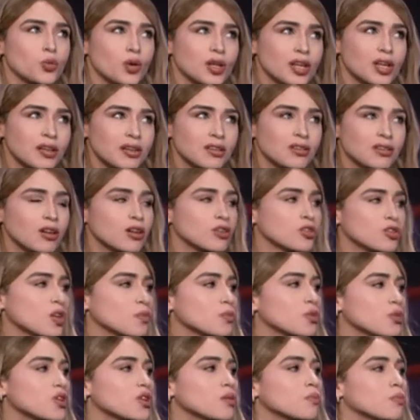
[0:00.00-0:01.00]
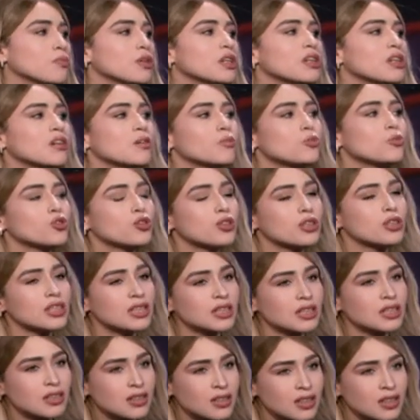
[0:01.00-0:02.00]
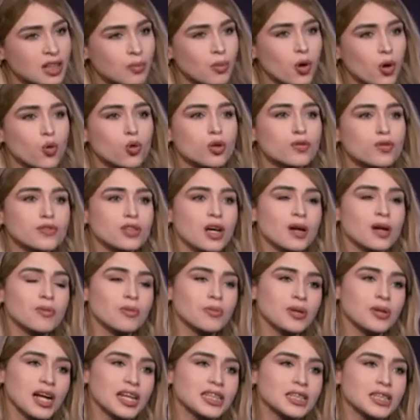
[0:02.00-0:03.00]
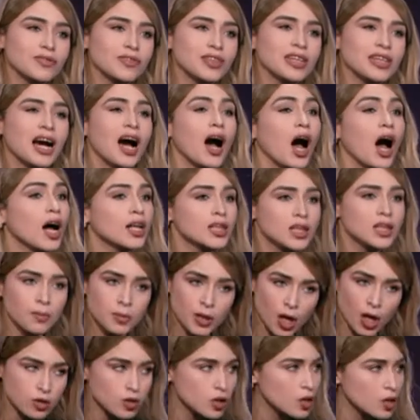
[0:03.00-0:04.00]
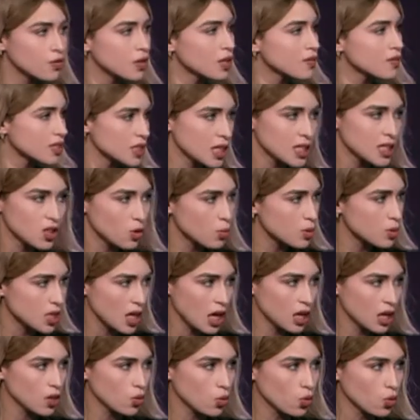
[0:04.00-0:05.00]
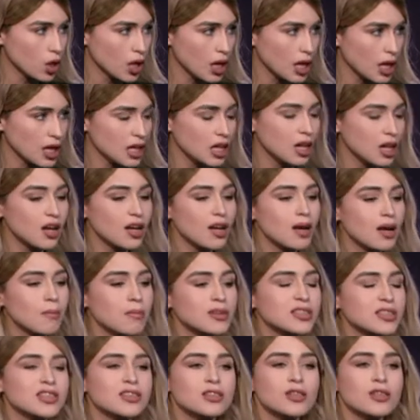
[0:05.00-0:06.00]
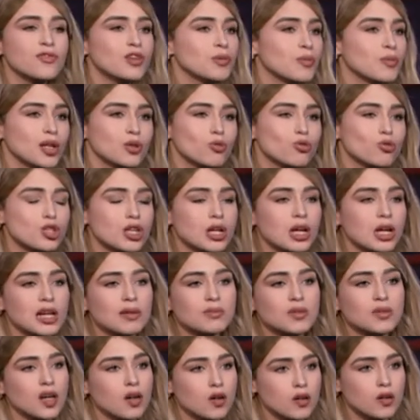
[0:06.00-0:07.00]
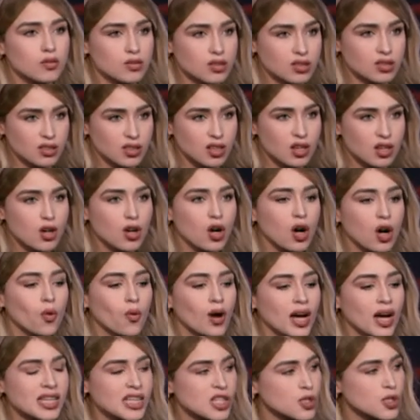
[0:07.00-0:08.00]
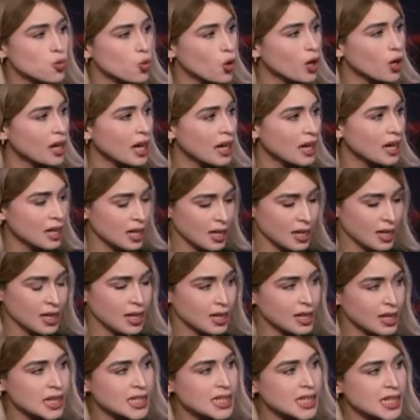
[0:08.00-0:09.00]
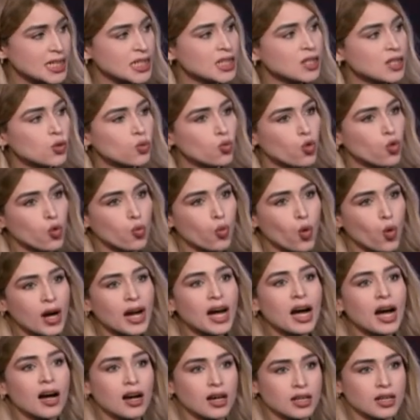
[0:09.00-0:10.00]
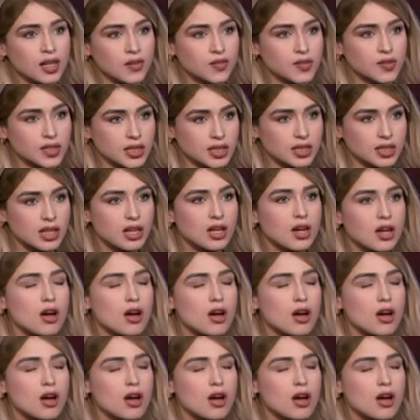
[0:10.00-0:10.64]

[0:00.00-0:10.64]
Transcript: شويه ان ده قضاء من ربنا مدركين ان ده موقف صعب بنعدي فيه حتى بيأثر في نفسيتنا وبيزعلنا وكل حاجه بس الطفل ما عندوش الكلام ده خالص هو حاسس بوجع جسدي وبوجع نفسي